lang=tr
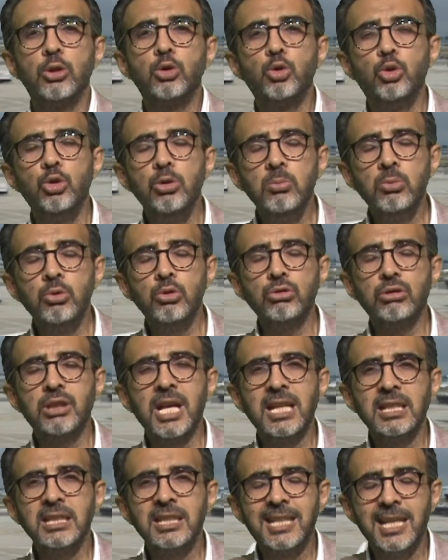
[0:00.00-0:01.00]

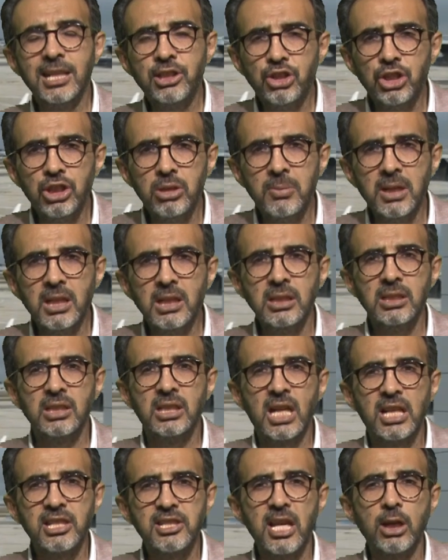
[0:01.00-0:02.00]
gümrükten geçirmenin
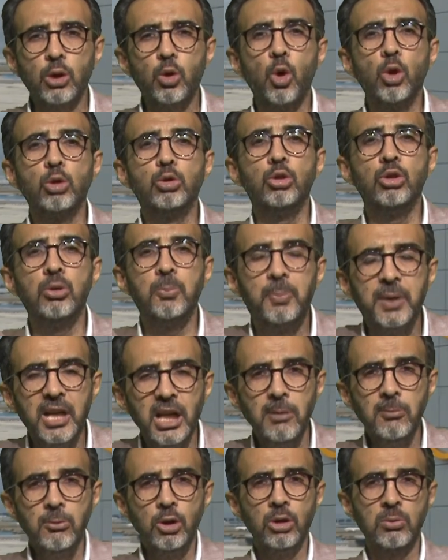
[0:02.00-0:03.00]
yasak olduğunu
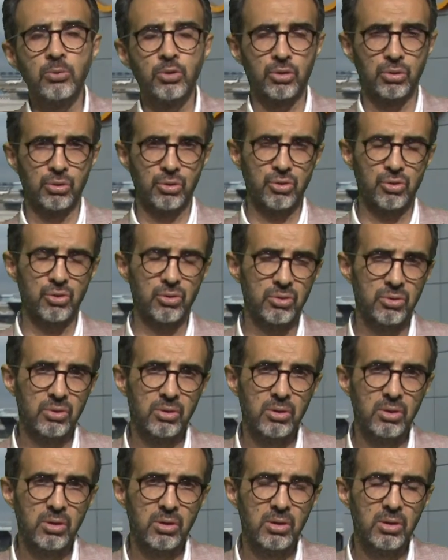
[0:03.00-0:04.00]
bilmiyor musunuz?
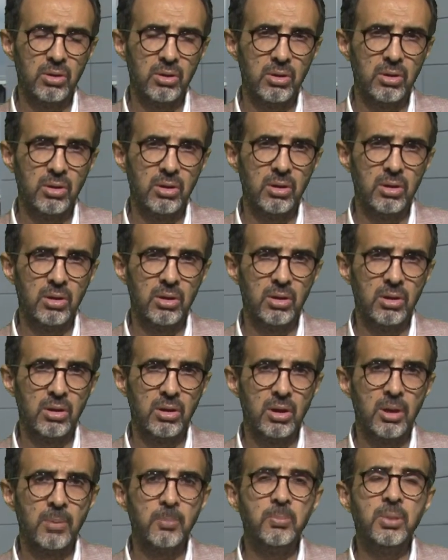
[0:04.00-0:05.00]

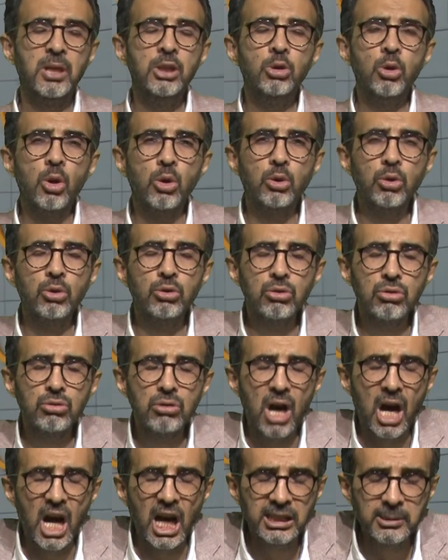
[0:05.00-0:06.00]

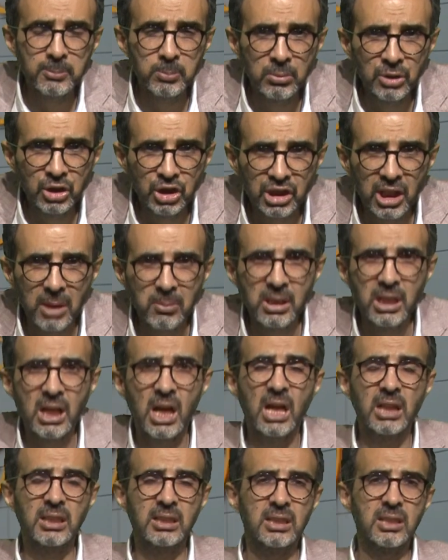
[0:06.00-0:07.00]
1960'ta mı
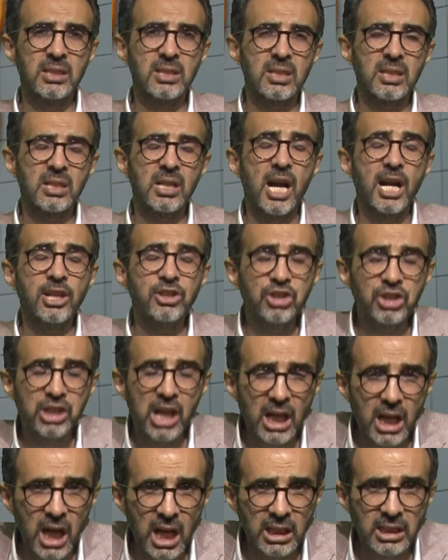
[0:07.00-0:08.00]
kaldınız?
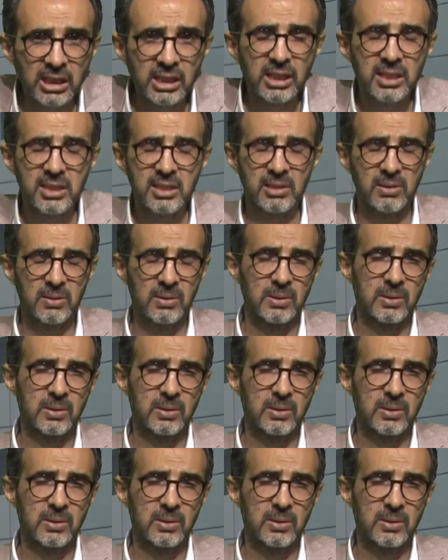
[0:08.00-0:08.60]
Kaçta kaldınız?